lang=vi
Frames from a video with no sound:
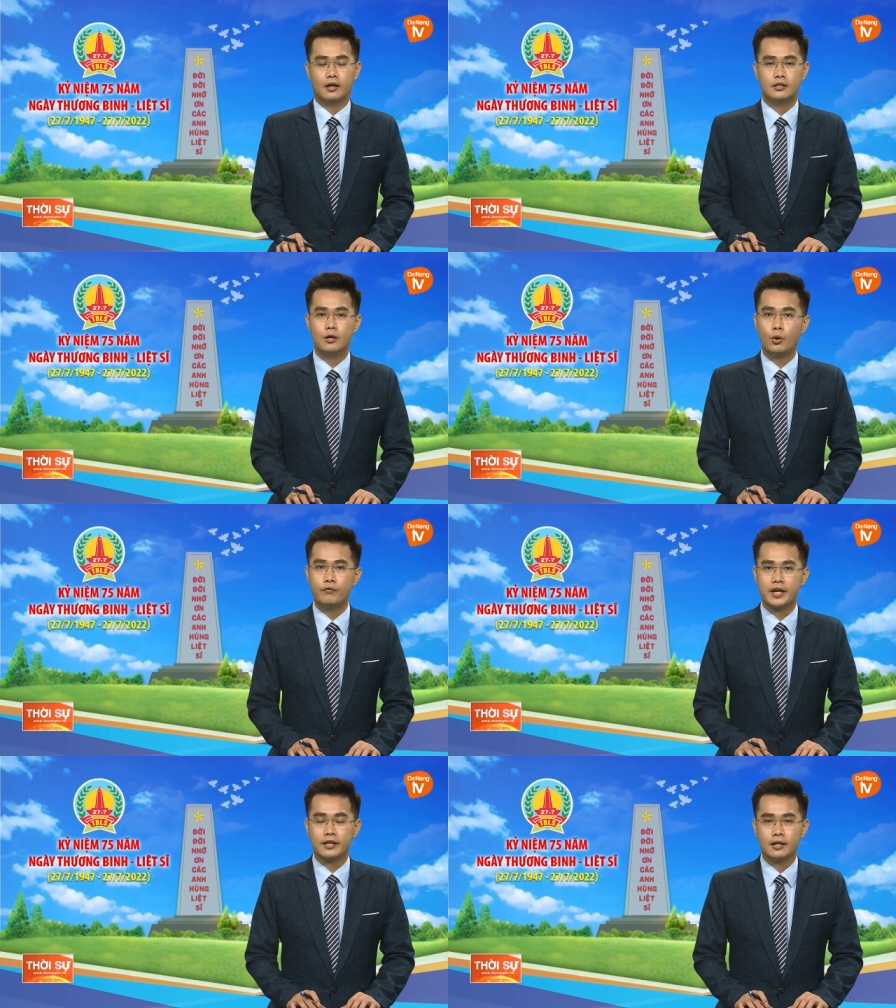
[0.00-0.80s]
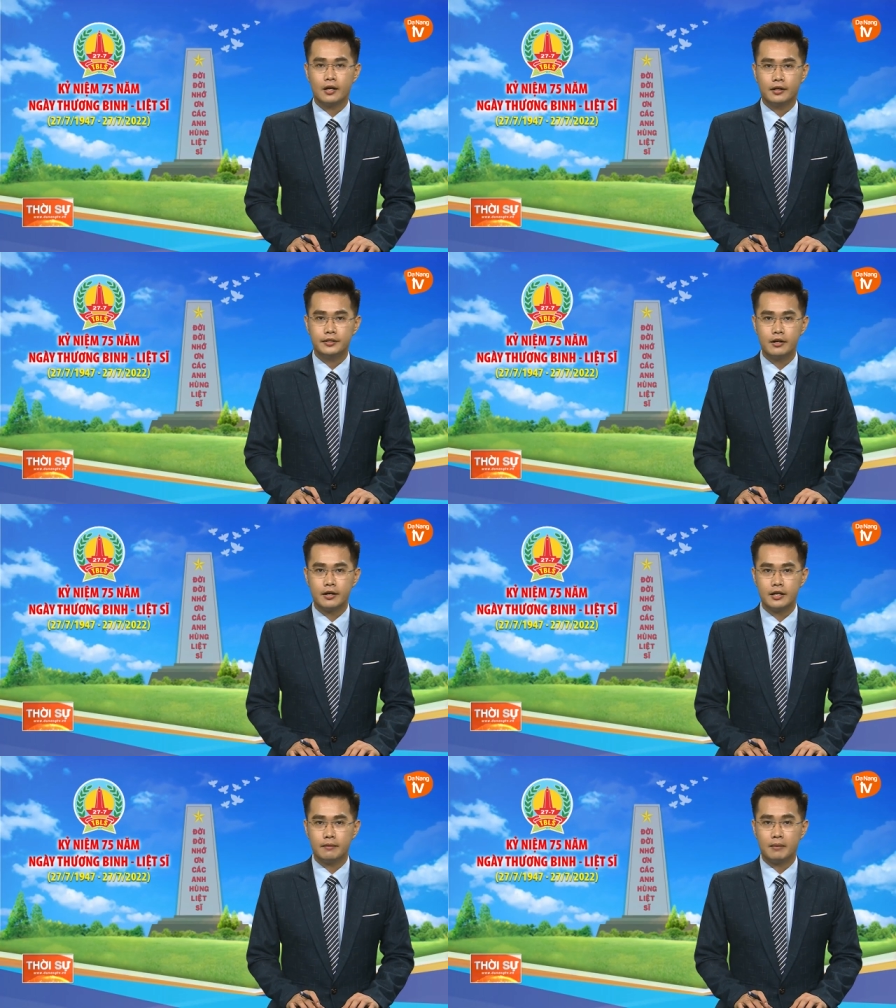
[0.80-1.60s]
Thưa quý vị, nhân kỷ
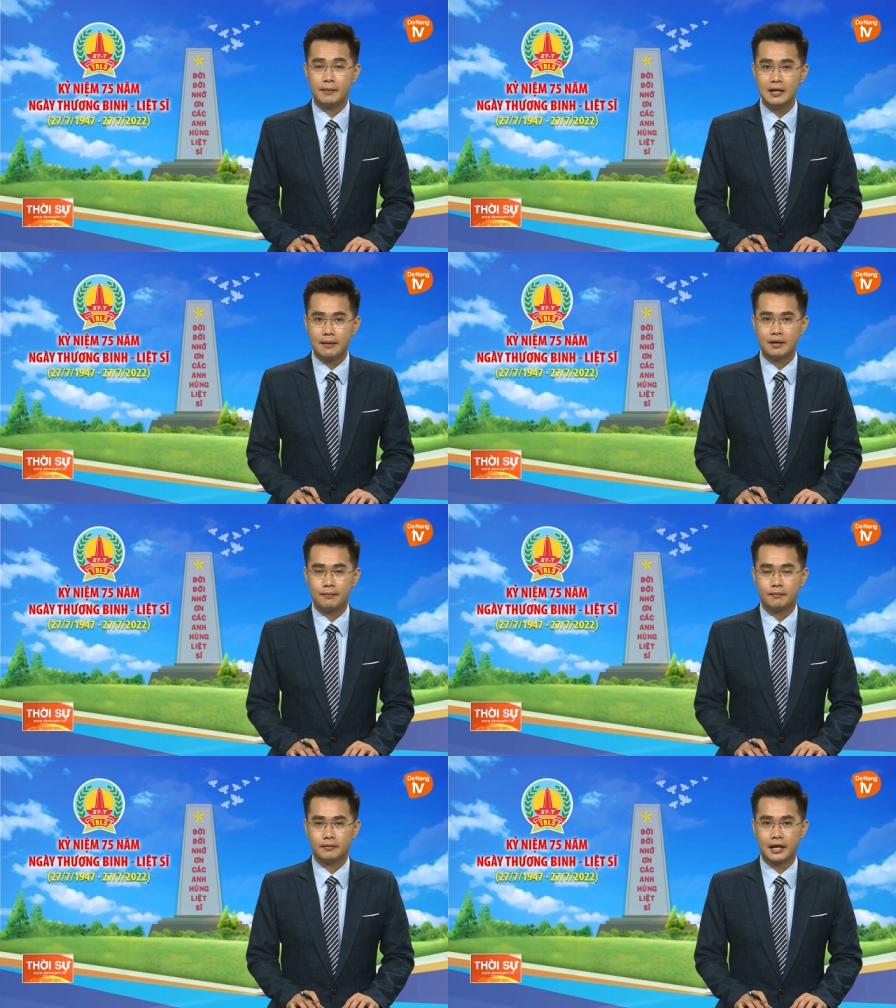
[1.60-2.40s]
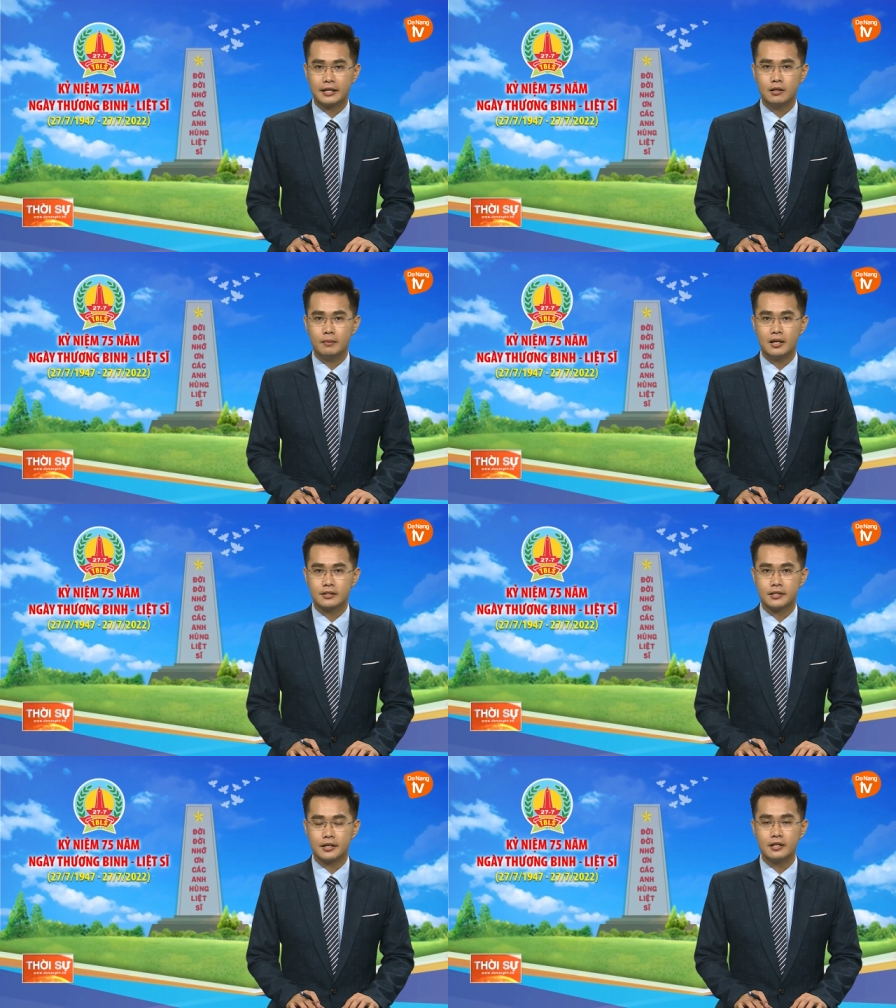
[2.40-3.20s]
niệm 75 năm Ngày Thương binh Liệt
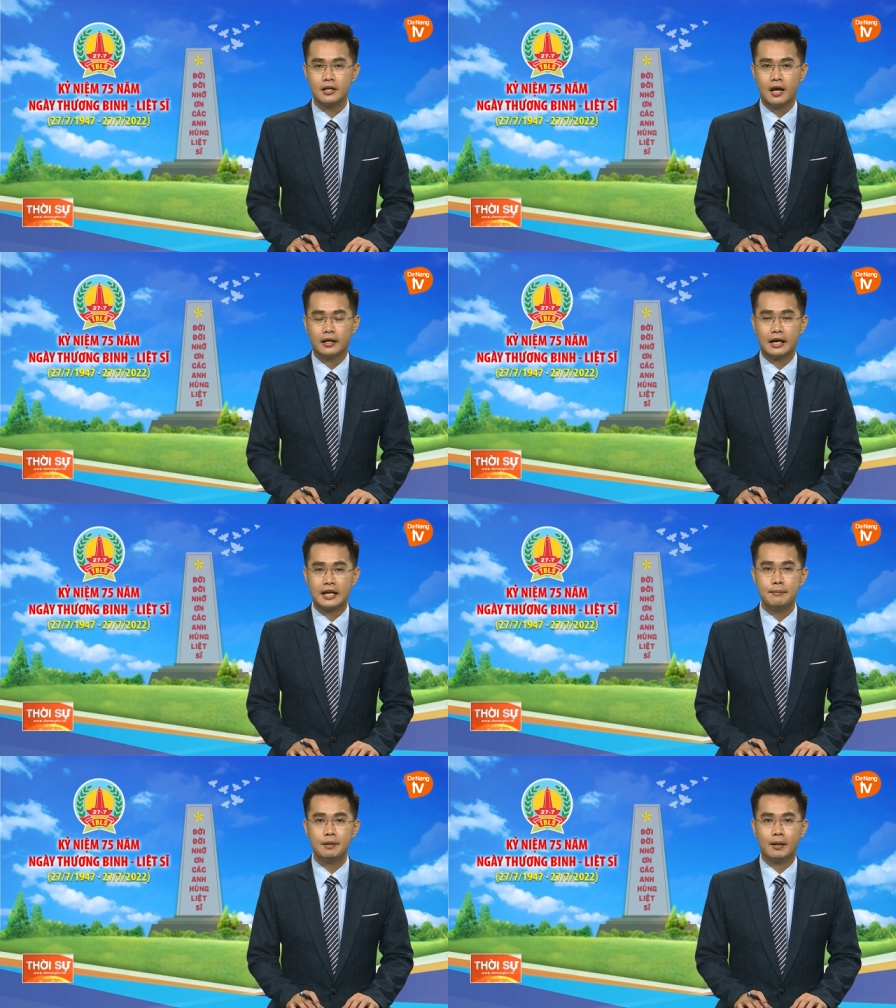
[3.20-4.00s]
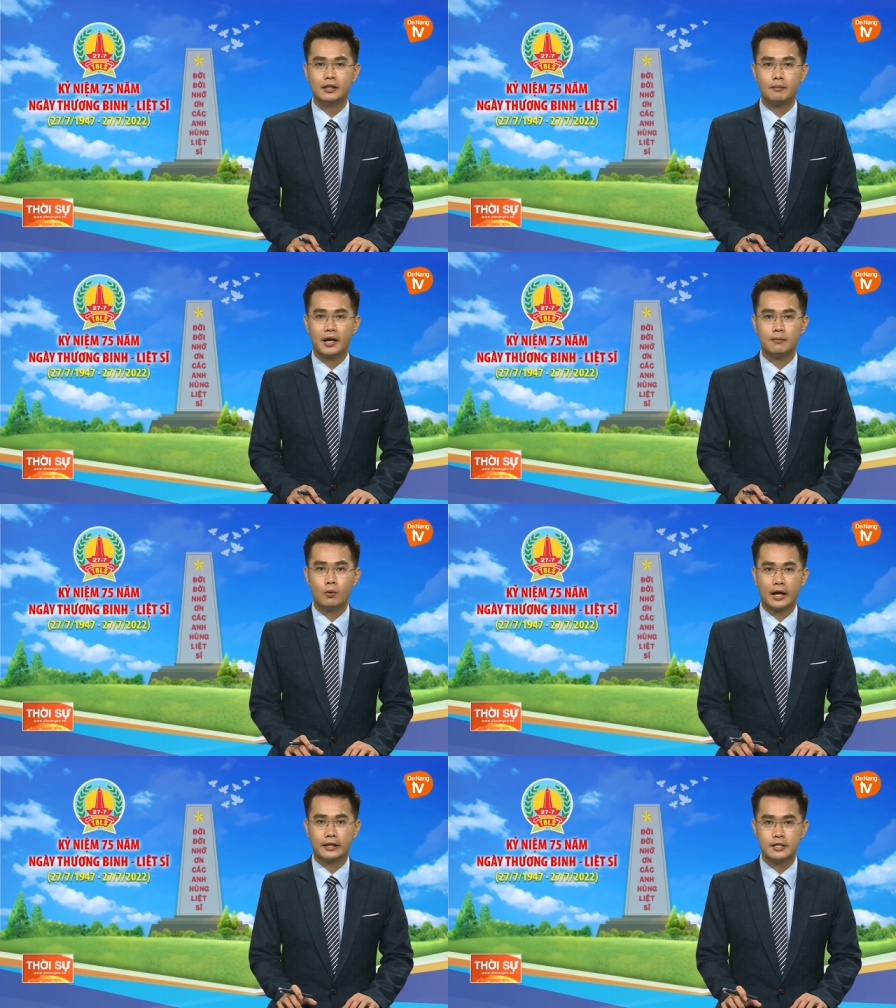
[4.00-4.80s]
sĩ, ngày 27 tháng 7
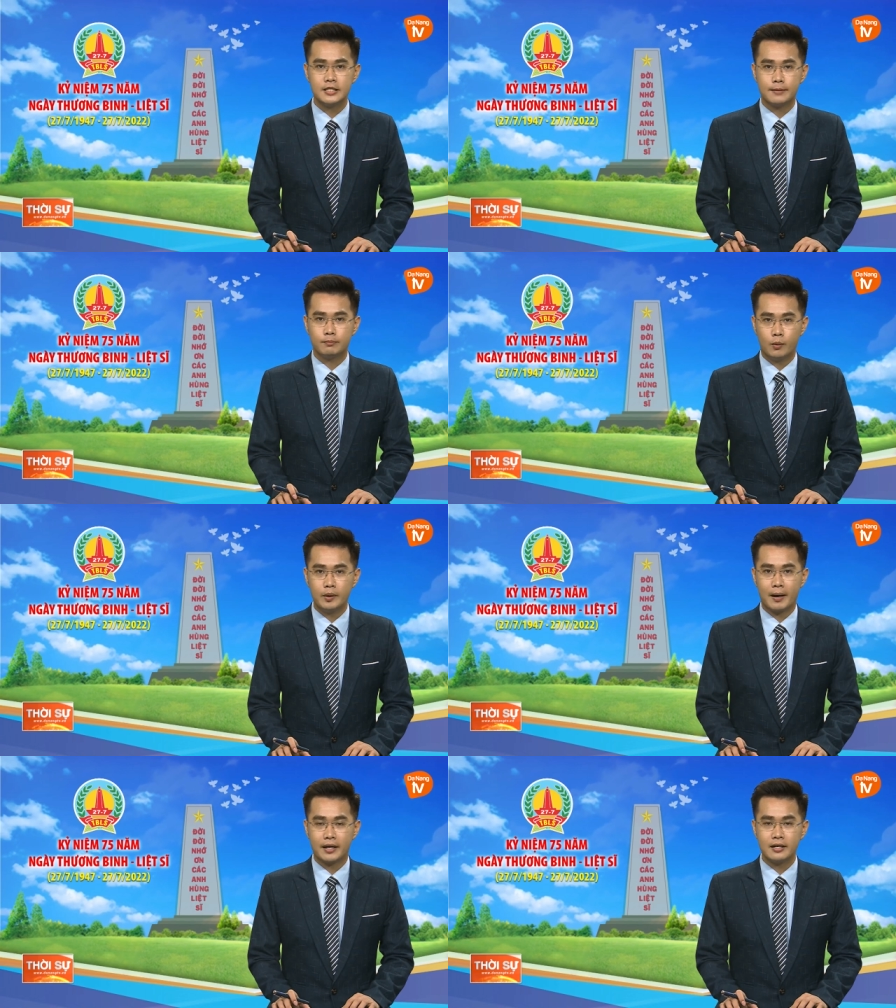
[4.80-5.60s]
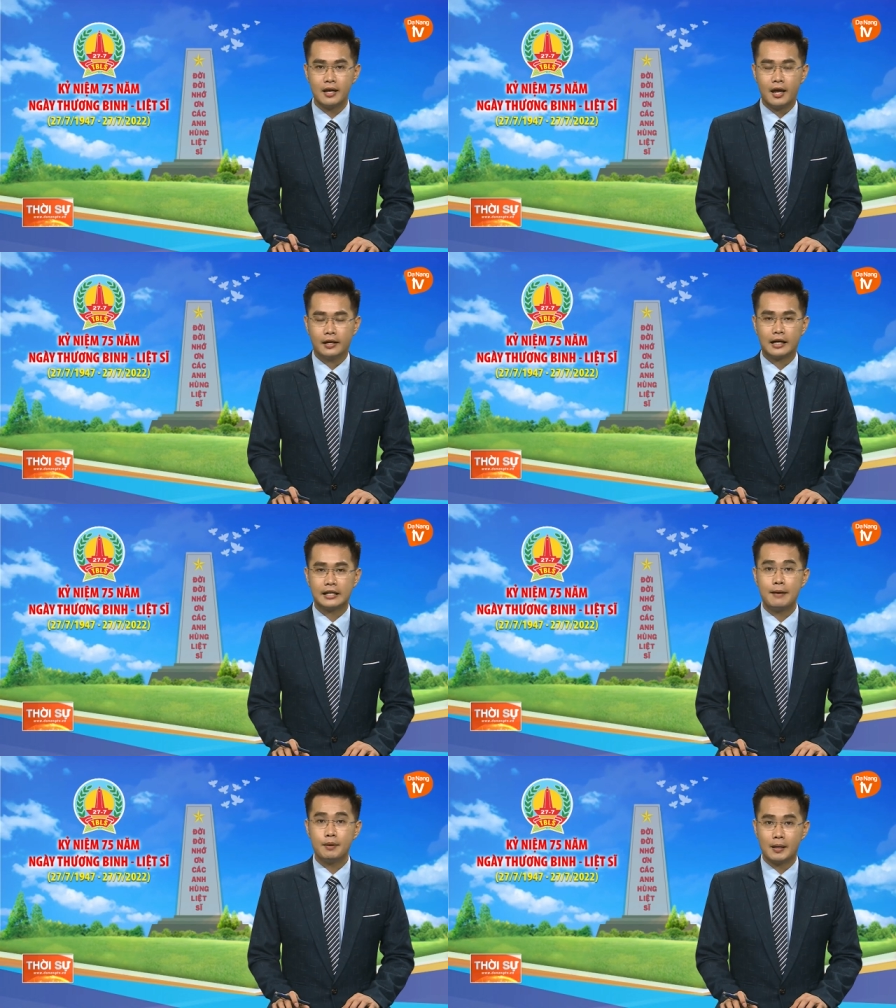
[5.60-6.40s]
1947, ngày
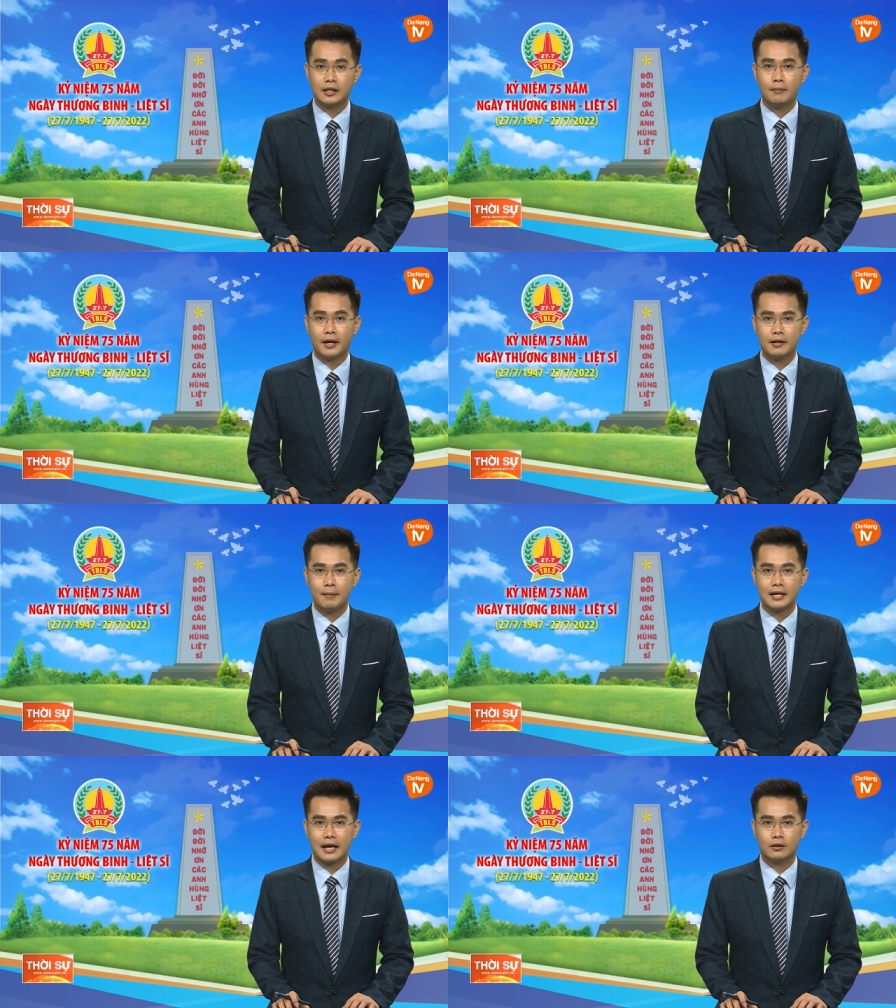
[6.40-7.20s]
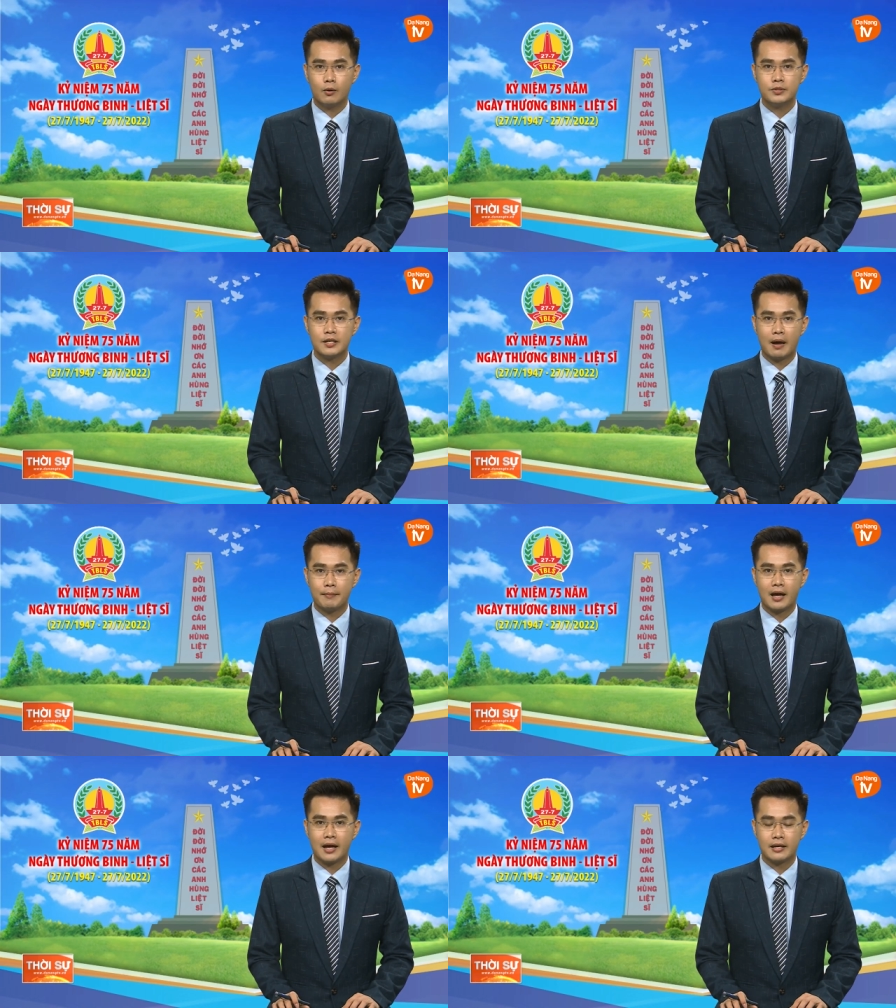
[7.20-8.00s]
27 tháng 7 năm
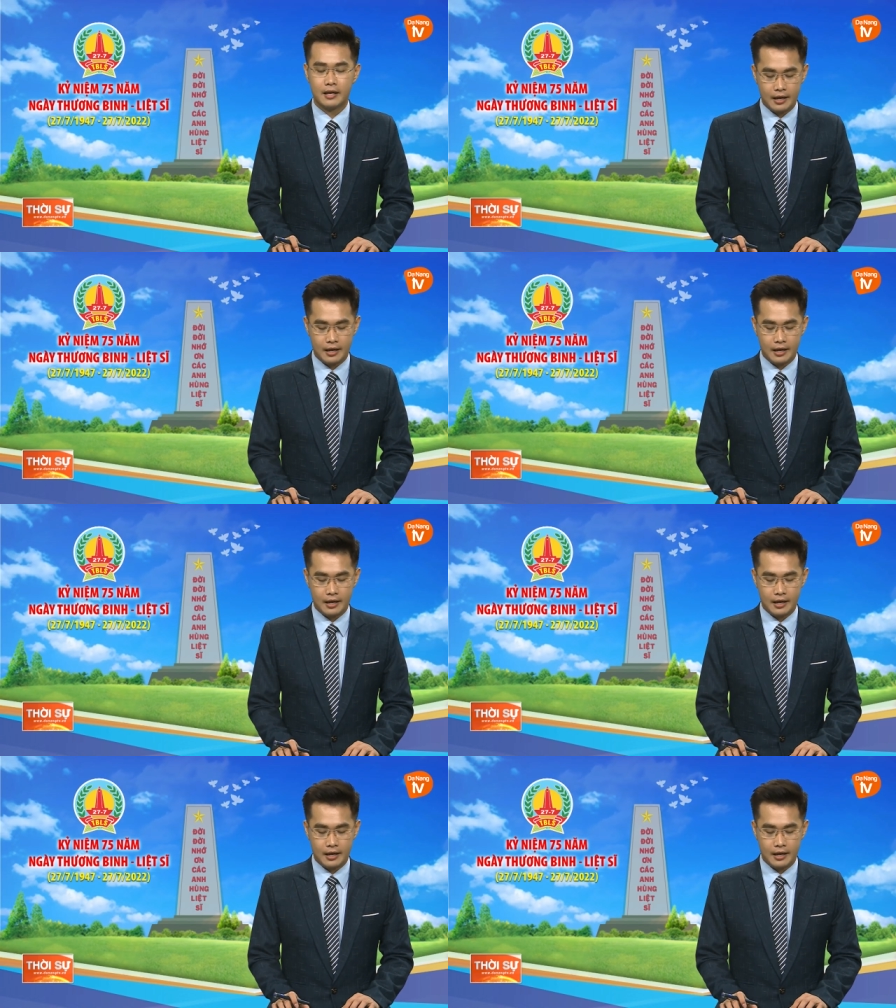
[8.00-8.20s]
2022,